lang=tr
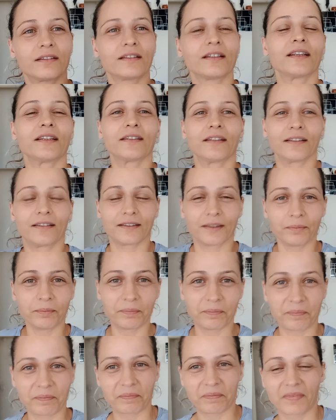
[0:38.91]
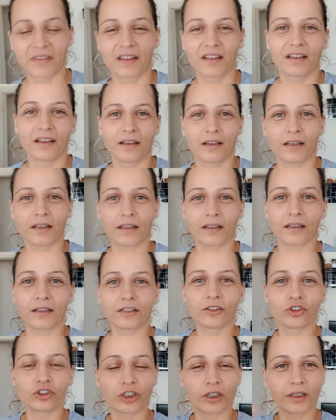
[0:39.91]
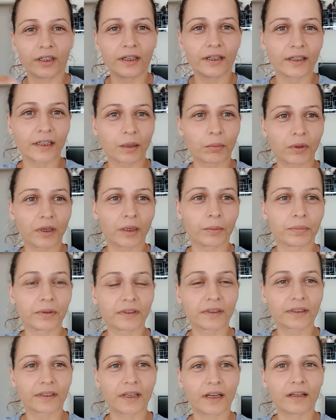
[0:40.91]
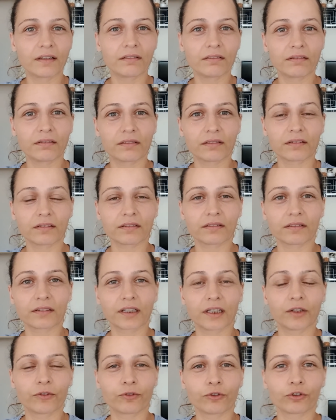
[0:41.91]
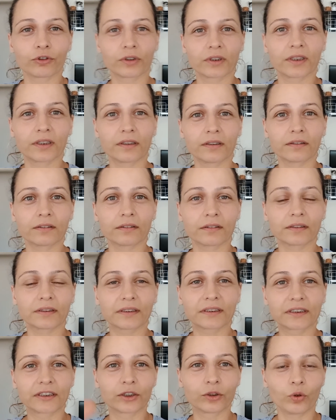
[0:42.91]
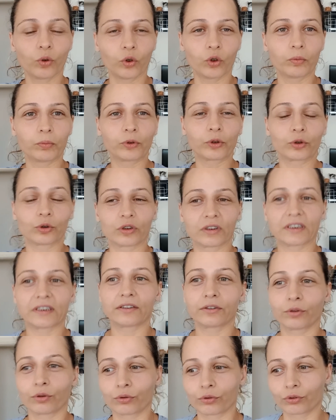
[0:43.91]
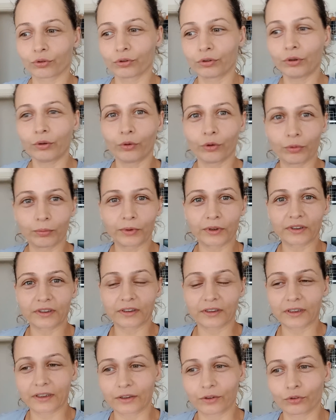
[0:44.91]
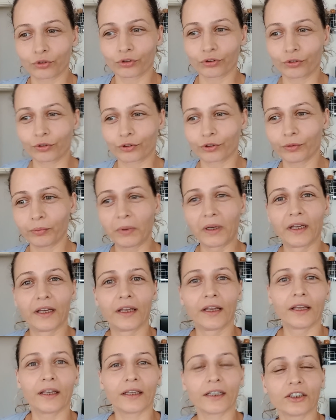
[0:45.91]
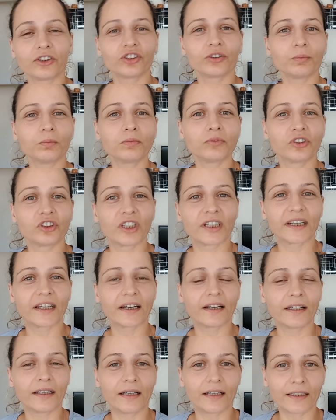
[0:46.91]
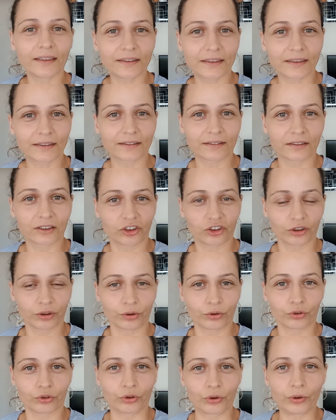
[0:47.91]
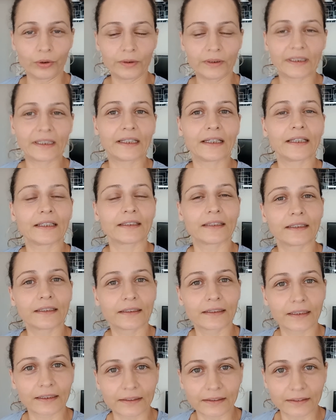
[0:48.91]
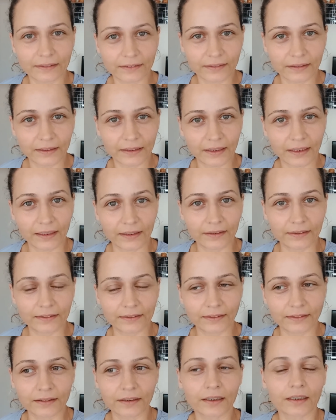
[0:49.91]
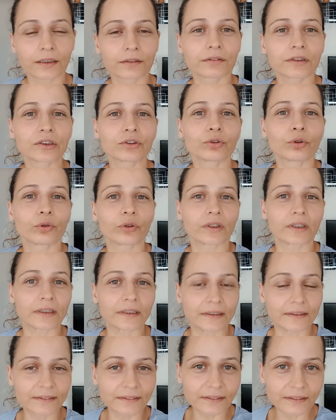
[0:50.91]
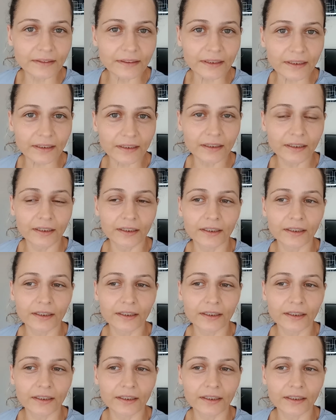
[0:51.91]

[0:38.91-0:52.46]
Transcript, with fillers: Reddettim. Ee, inşallah arama yapılırken e, telefonda sıkıntı olmuyordur, ses konusunda olmuyordur diye düşünüyorum. Eşim CK Akdeniz'de çalışıyor. Elektrik teknisyeni kendisi. Hafta sonları izinli